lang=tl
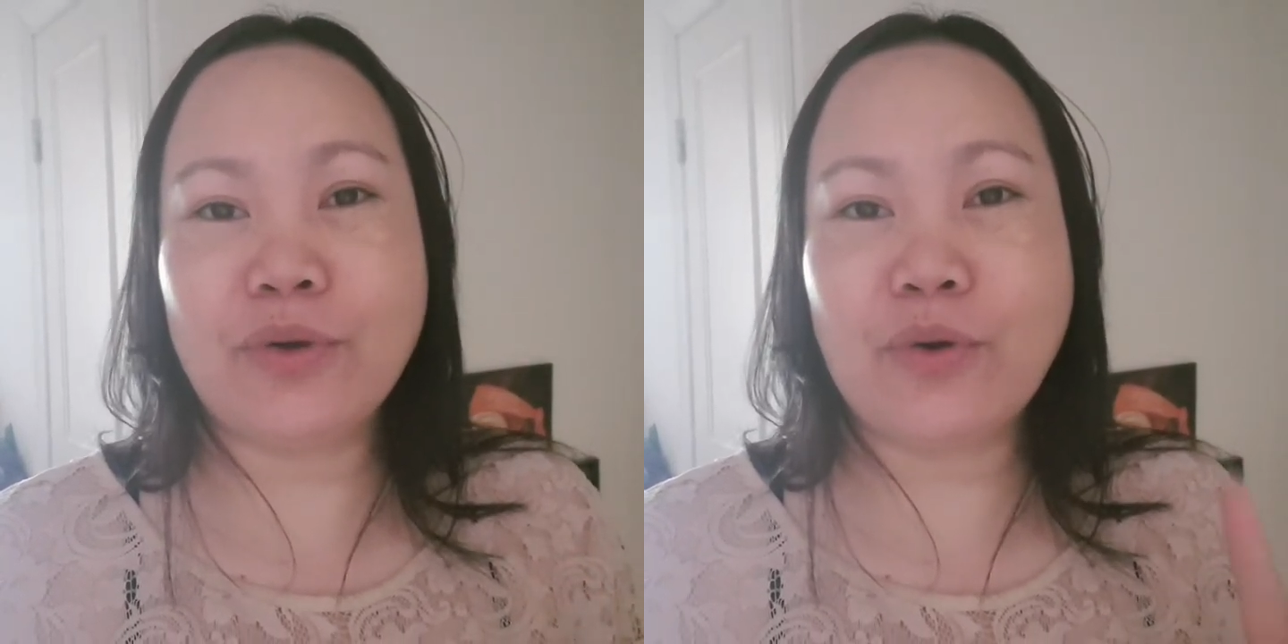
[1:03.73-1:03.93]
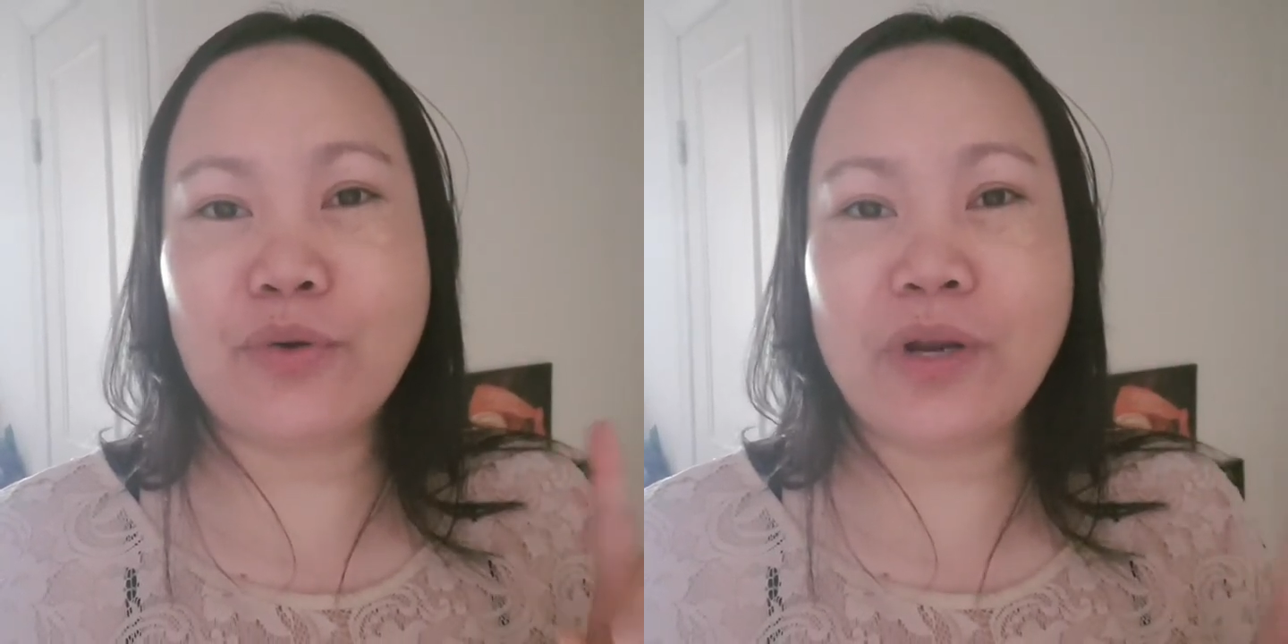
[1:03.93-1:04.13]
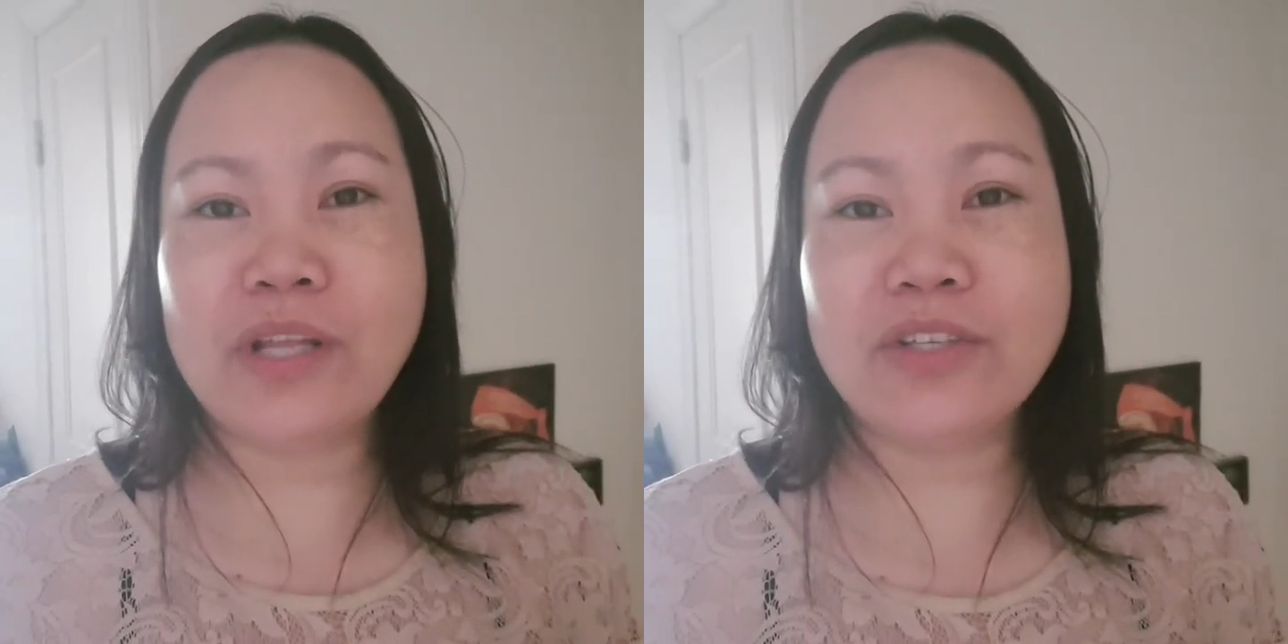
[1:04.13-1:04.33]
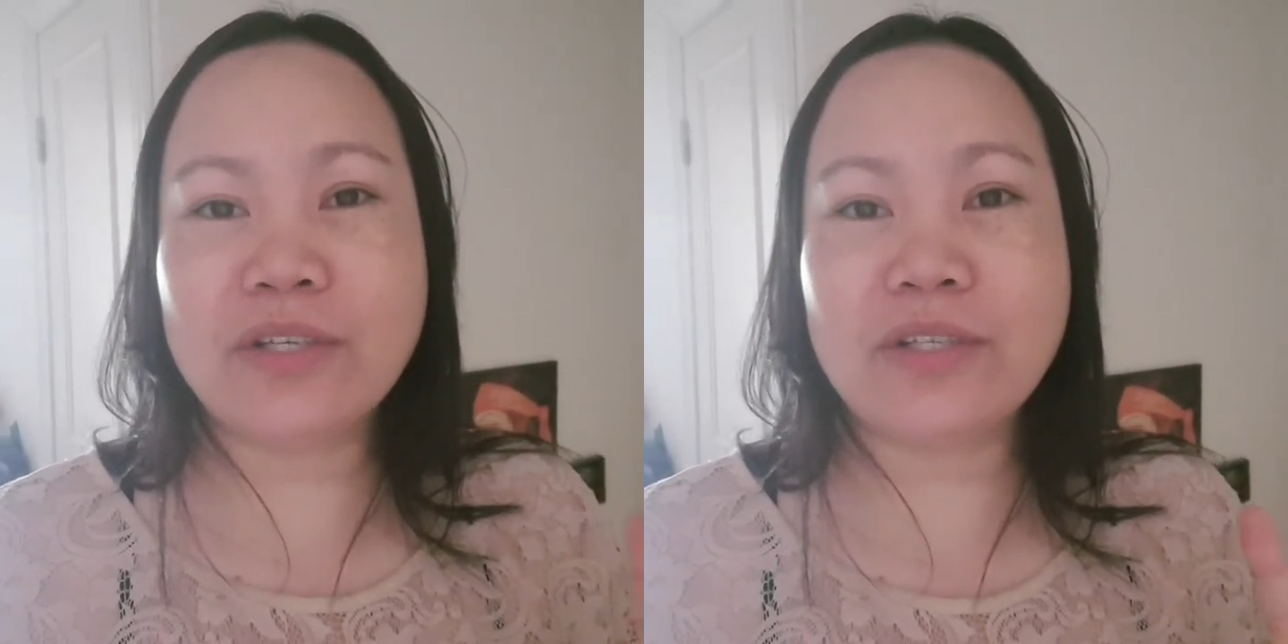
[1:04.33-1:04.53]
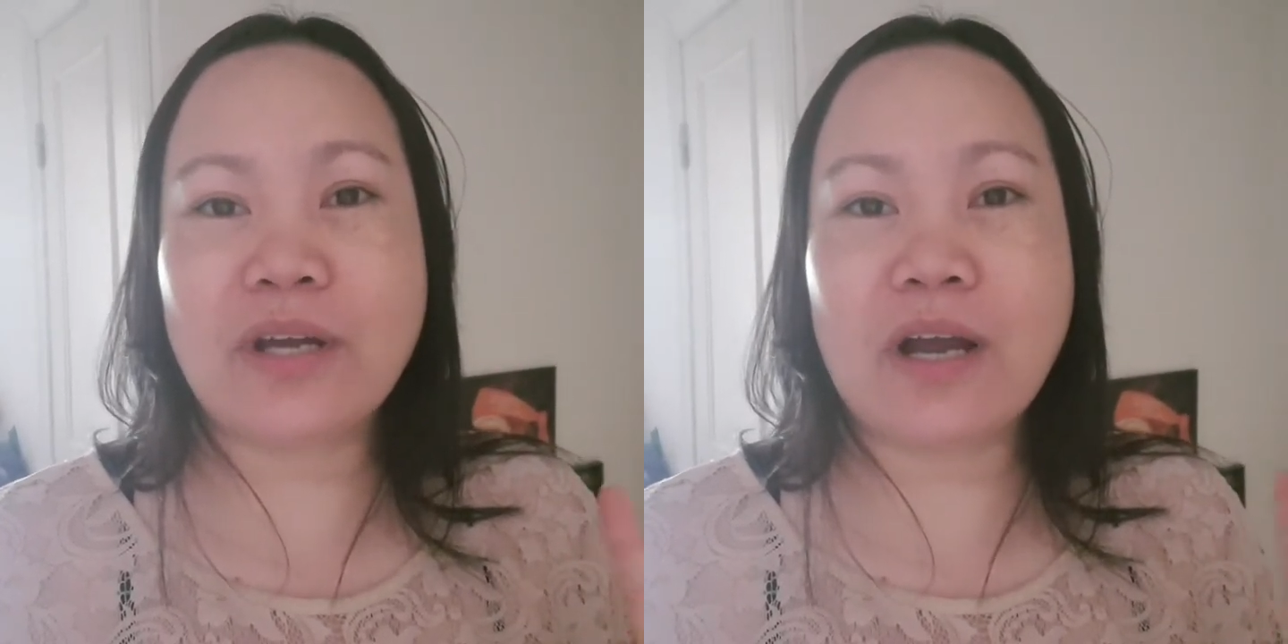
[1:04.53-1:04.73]
Orange
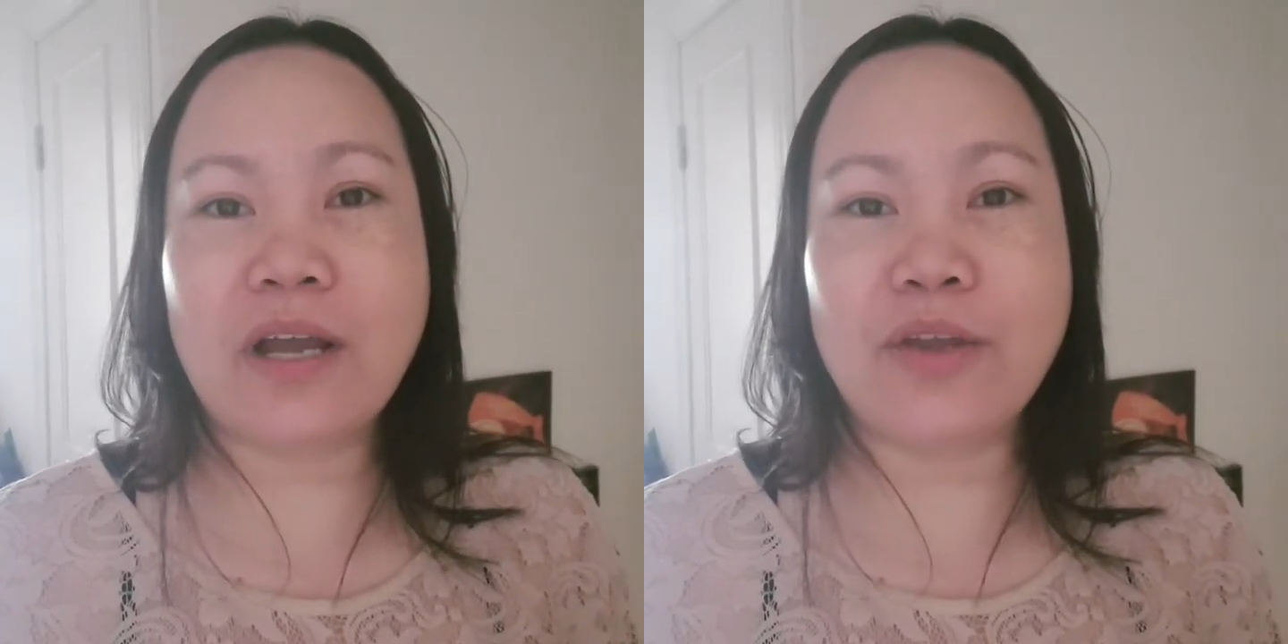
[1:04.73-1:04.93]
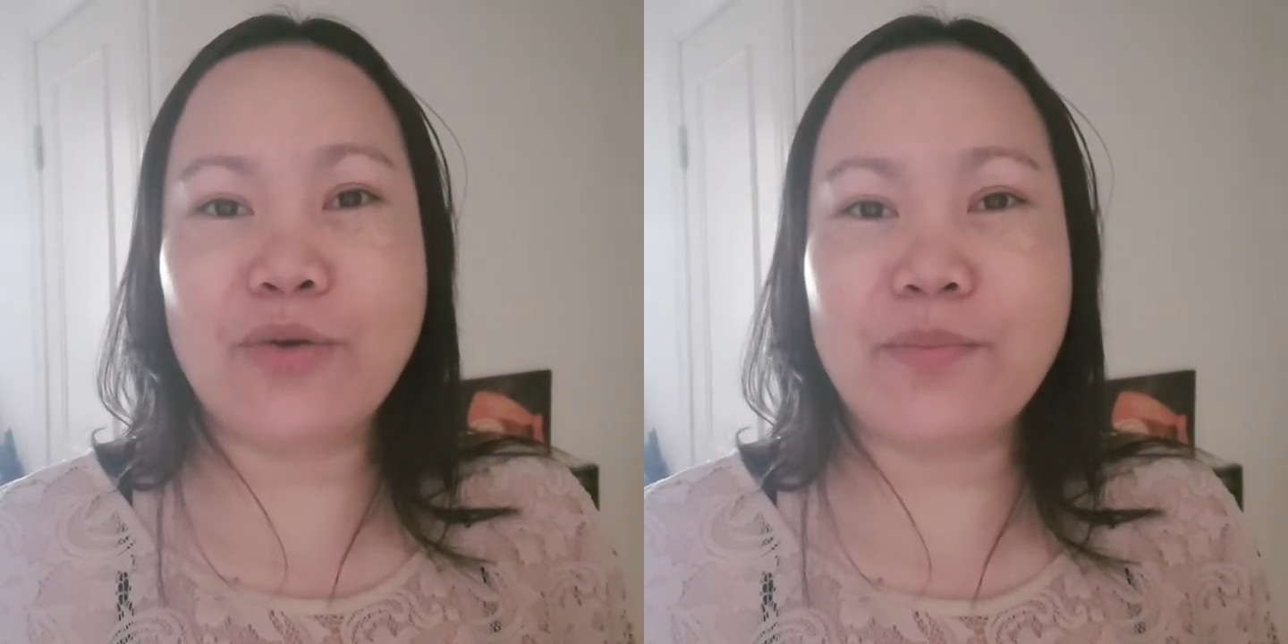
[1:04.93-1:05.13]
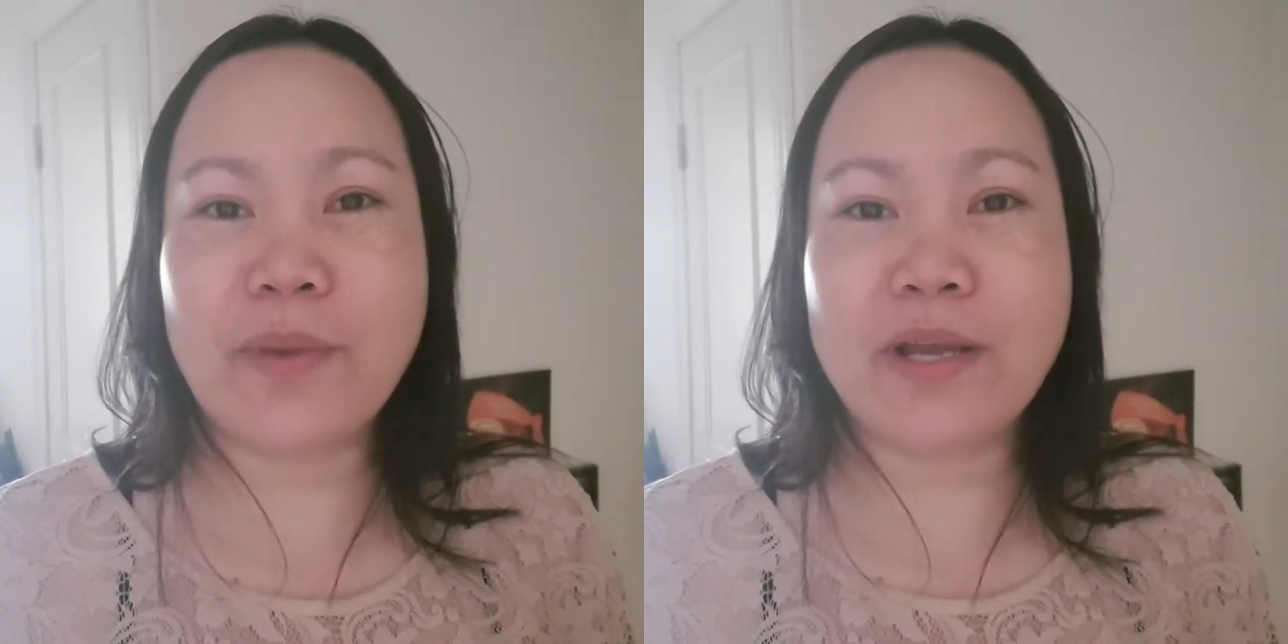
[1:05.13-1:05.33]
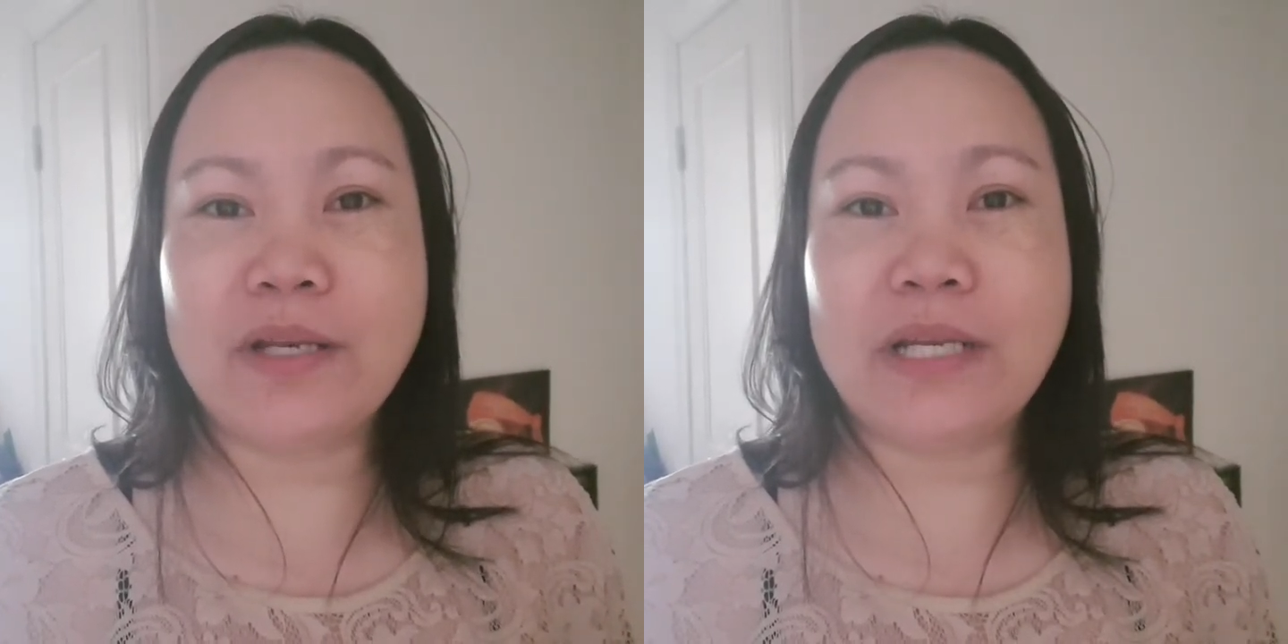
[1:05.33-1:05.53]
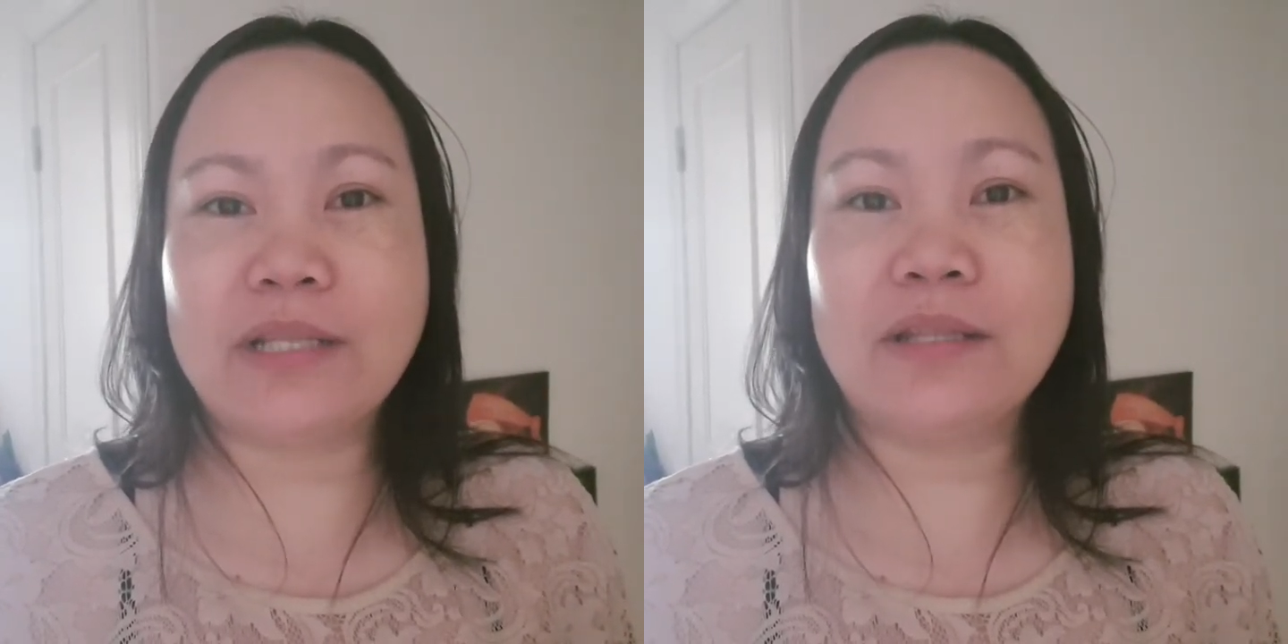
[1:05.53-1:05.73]
at saka yung
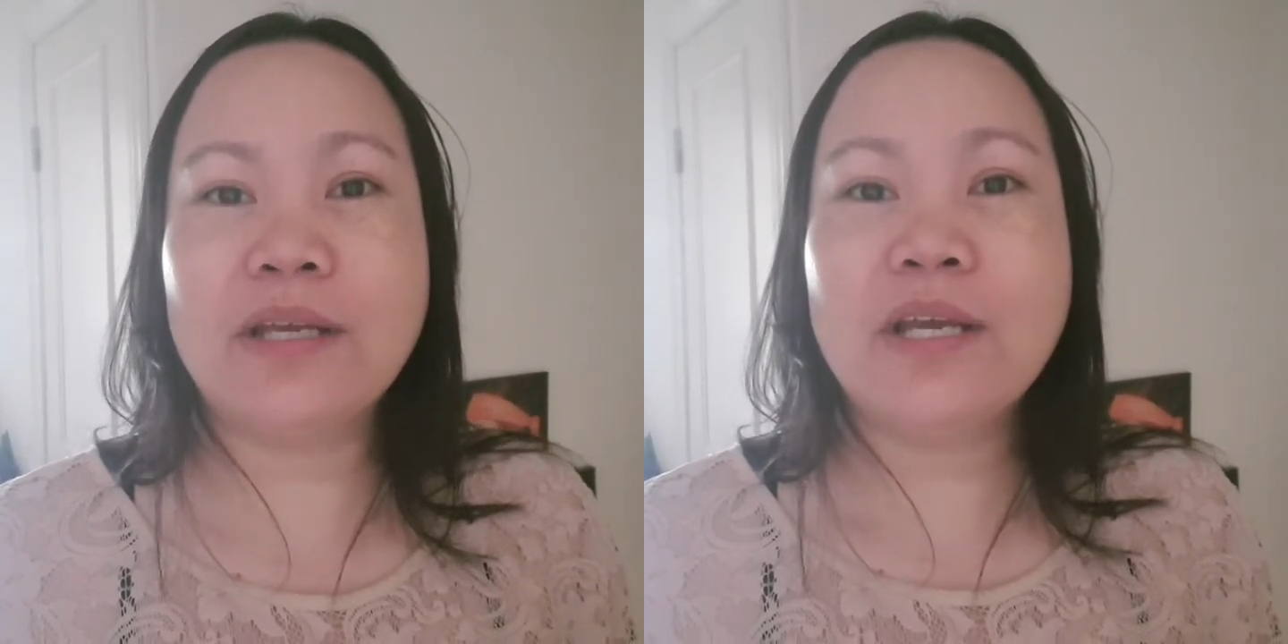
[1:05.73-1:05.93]
violet.